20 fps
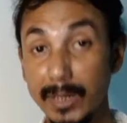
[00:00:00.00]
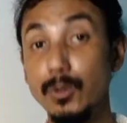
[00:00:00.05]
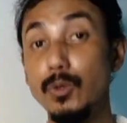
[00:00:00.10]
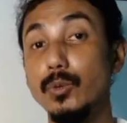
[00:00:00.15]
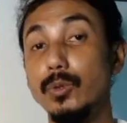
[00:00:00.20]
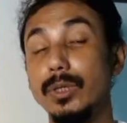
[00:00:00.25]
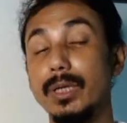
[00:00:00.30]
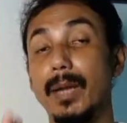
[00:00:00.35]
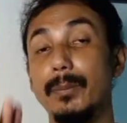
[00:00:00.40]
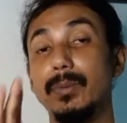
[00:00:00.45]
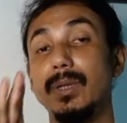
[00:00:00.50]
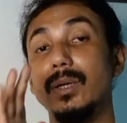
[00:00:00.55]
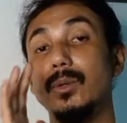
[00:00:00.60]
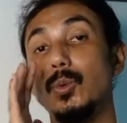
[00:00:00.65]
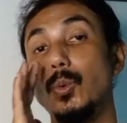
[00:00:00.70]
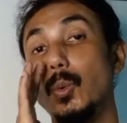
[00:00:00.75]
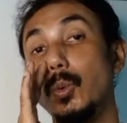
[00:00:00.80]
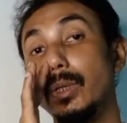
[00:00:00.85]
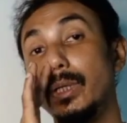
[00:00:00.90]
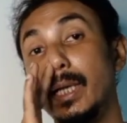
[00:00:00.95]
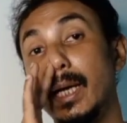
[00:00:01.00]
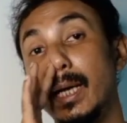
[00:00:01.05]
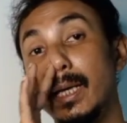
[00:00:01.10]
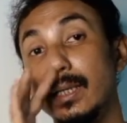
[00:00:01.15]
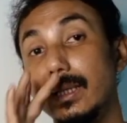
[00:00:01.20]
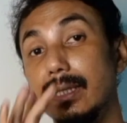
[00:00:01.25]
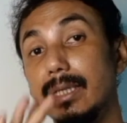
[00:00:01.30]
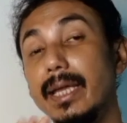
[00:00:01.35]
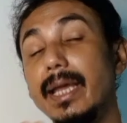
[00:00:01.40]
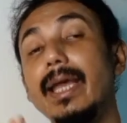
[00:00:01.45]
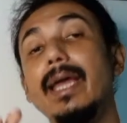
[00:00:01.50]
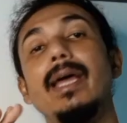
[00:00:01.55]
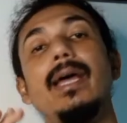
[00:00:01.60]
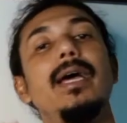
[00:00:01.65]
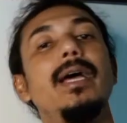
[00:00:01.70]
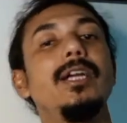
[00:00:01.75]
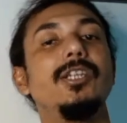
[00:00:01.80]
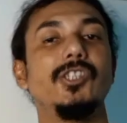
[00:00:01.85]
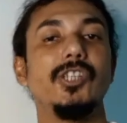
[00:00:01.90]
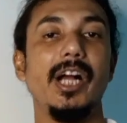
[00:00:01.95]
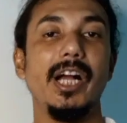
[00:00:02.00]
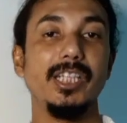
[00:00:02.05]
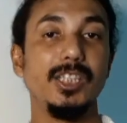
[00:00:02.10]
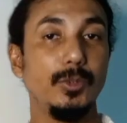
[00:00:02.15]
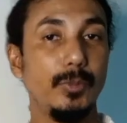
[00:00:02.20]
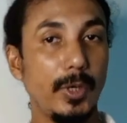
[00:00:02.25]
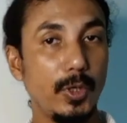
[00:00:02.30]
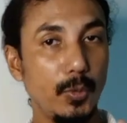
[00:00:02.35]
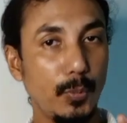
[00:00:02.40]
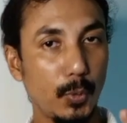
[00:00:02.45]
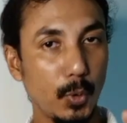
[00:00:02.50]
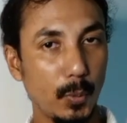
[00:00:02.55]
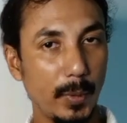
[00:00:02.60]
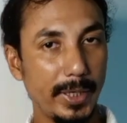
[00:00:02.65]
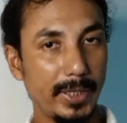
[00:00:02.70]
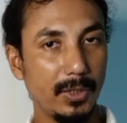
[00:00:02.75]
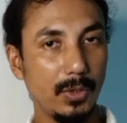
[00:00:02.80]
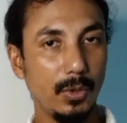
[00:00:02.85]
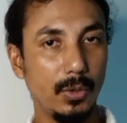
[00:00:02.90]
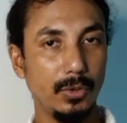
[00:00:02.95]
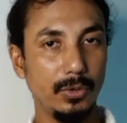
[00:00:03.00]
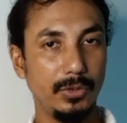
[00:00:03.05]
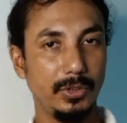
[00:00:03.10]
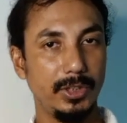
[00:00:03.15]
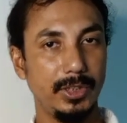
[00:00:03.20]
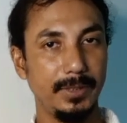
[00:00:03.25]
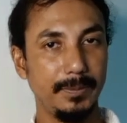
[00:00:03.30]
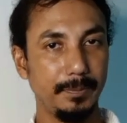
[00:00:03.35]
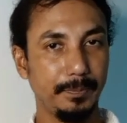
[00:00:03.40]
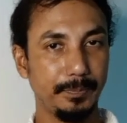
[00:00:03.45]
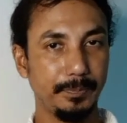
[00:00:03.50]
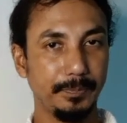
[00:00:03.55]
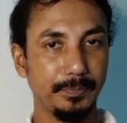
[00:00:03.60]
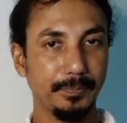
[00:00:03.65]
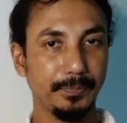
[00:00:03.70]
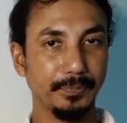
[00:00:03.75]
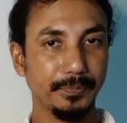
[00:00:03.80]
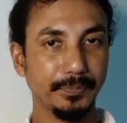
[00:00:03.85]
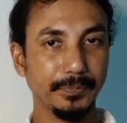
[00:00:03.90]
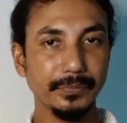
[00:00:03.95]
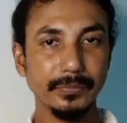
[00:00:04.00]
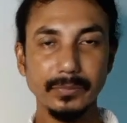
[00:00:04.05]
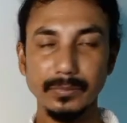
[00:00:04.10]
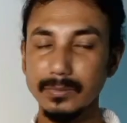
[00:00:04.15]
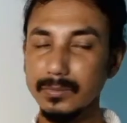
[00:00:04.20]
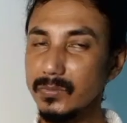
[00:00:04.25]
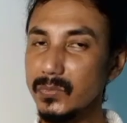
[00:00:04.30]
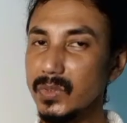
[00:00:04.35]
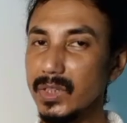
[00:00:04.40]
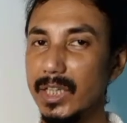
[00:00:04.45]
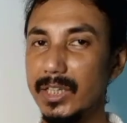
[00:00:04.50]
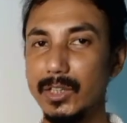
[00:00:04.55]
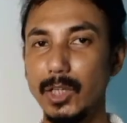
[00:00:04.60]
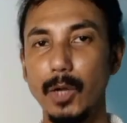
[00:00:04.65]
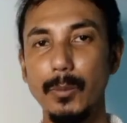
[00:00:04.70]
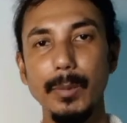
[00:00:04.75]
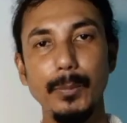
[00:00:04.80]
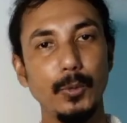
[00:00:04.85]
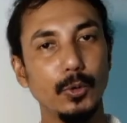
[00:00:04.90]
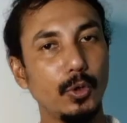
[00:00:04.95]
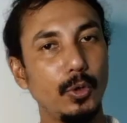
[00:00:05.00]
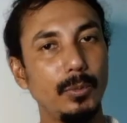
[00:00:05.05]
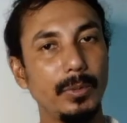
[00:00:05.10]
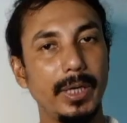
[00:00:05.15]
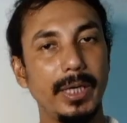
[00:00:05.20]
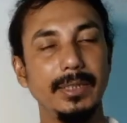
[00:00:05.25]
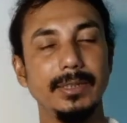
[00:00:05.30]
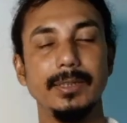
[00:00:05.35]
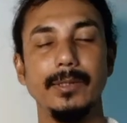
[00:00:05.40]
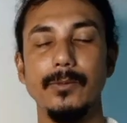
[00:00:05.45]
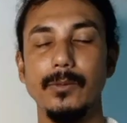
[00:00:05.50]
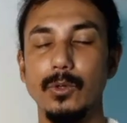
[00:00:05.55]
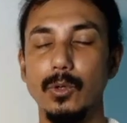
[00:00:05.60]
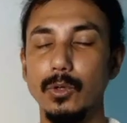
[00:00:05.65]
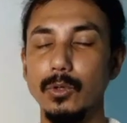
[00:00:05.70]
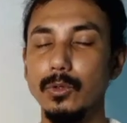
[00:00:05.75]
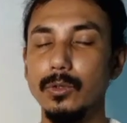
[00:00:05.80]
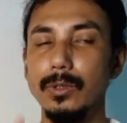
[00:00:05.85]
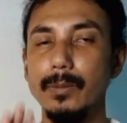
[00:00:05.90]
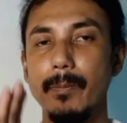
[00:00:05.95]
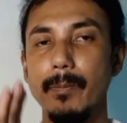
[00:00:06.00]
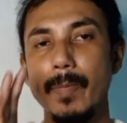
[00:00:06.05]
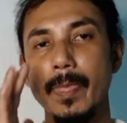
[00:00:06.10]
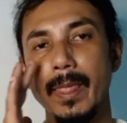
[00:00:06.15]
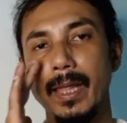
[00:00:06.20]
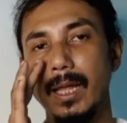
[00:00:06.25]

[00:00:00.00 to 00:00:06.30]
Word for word: দেখুন আপনার কোন নাক দিয়ে শ্বাসবায়ু প্রবাহিত হচ্ছে এটা হবে প্রথম কাজ ধরুন